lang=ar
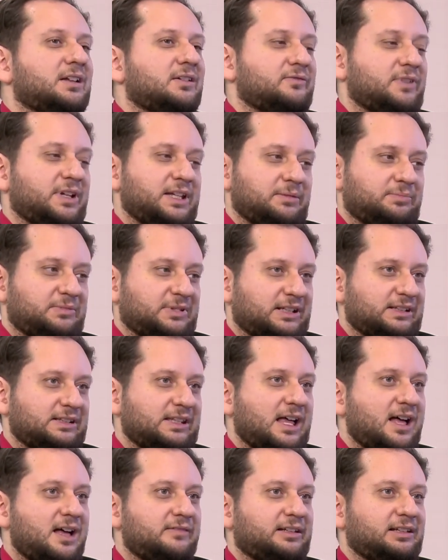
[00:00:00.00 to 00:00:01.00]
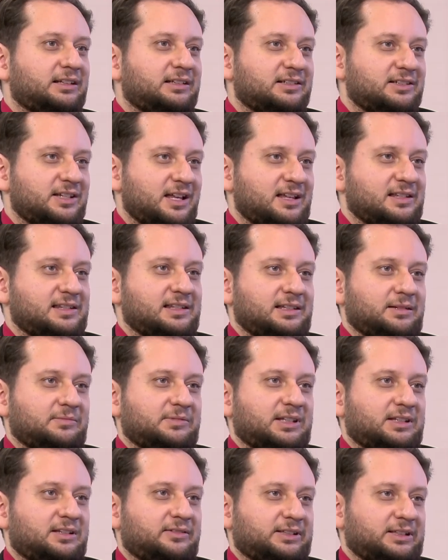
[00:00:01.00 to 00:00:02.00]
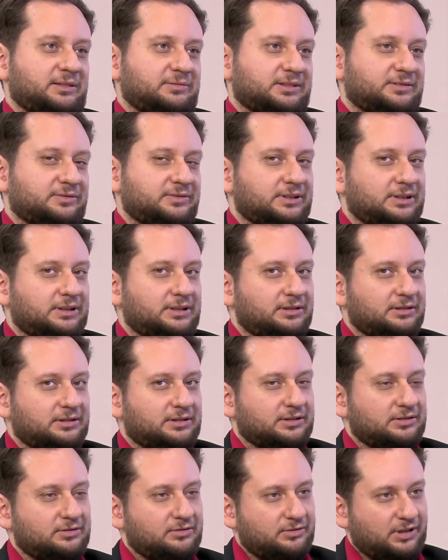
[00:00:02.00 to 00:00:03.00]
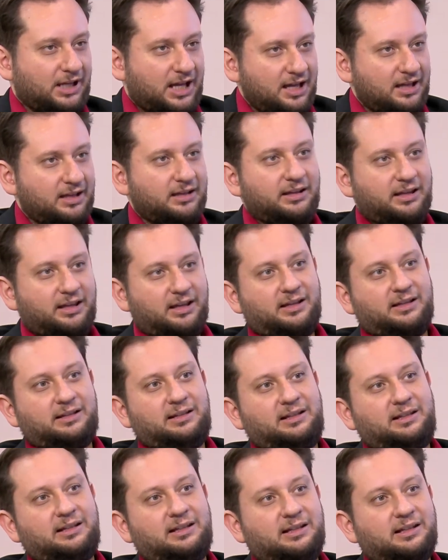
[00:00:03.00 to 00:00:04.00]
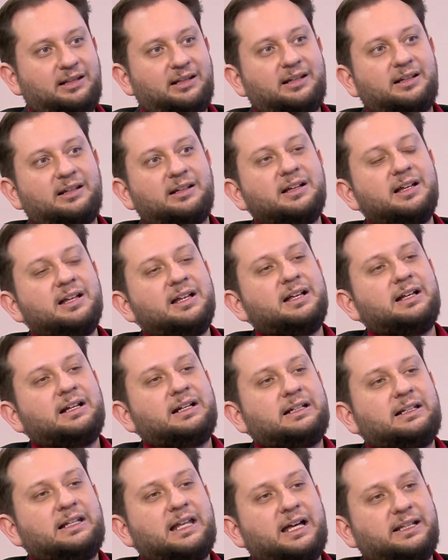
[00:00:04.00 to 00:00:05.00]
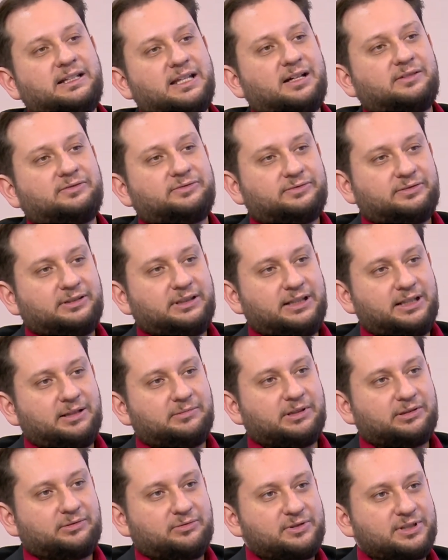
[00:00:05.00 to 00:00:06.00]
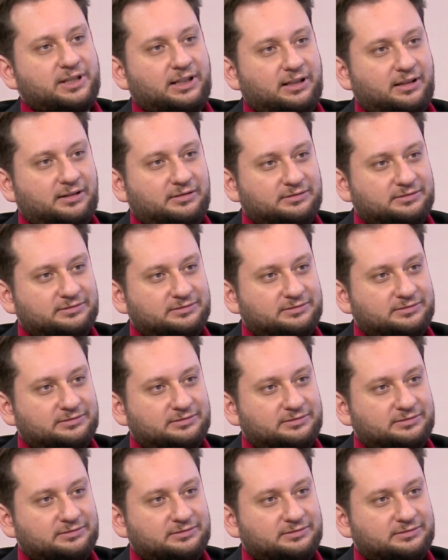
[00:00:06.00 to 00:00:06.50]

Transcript: فهي بتختار الشخص اللي بدها ترتبط فيه انه يحقق الاهداف اللي هي بدها توصل لها